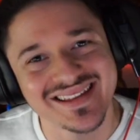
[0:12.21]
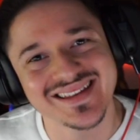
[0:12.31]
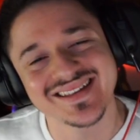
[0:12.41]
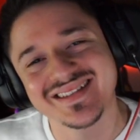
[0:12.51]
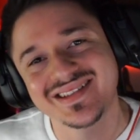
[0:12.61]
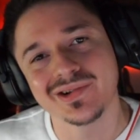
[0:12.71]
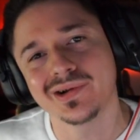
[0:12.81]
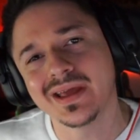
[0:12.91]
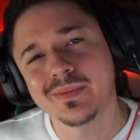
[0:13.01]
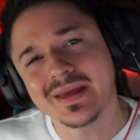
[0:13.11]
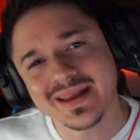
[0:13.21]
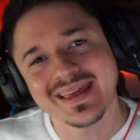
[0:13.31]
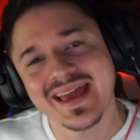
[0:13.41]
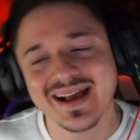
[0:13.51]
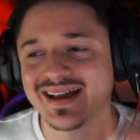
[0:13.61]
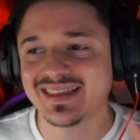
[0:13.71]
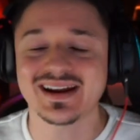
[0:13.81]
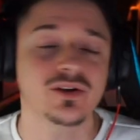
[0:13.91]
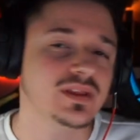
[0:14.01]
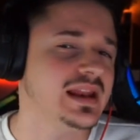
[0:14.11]
attenzione perché
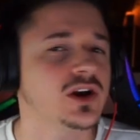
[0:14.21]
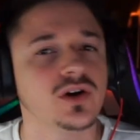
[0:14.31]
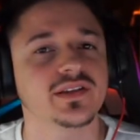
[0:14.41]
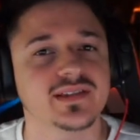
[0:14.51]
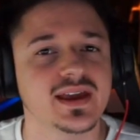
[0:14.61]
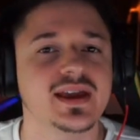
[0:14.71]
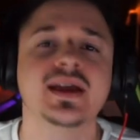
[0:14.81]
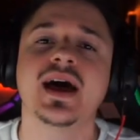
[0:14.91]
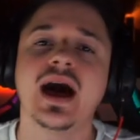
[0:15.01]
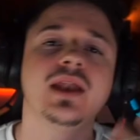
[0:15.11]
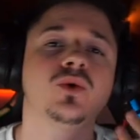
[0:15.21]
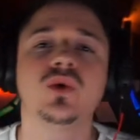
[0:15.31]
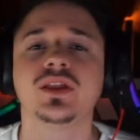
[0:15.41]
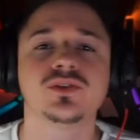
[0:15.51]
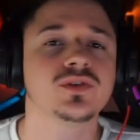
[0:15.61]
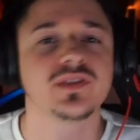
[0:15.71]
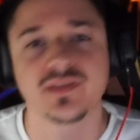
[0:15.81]
accadranno delle cose alquanto